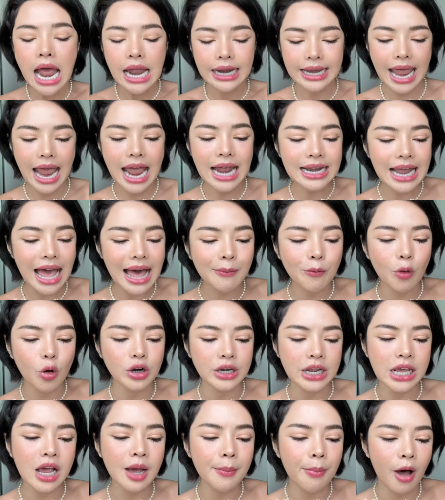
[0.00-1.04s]
แนะนำคน
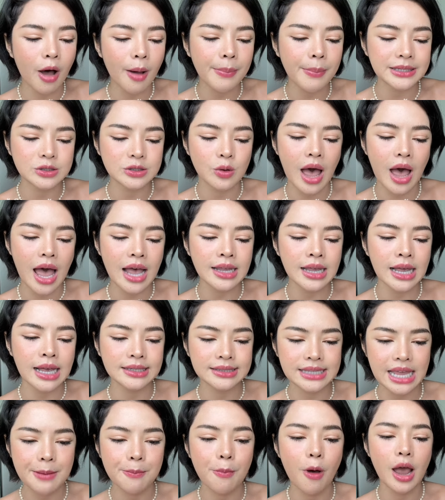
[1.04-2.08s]
ที่กระเพาะปัสสาวะอัก
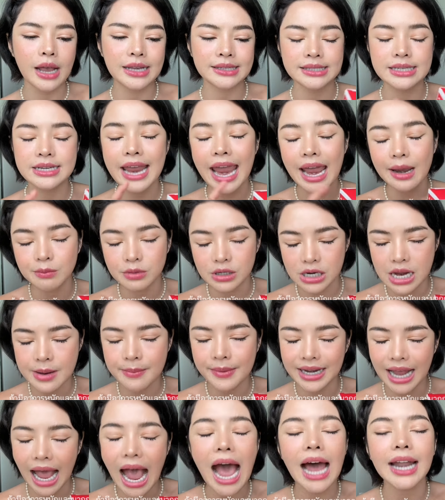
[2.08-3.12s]
เสบบ่อย ซื้อแคนเบอร์รี่มา
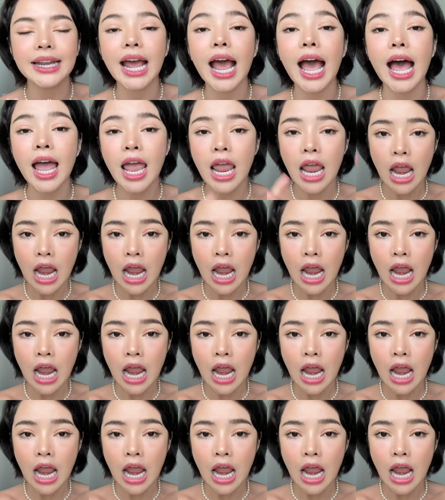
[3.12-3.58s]
ทานนะคะ